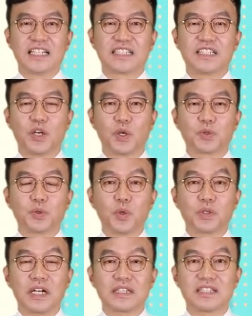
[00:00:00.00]
그리고
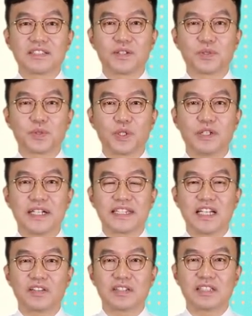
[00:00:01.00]
똑같은 성조가
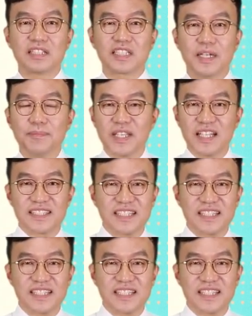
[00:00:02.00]
왔다 어떤 느낌?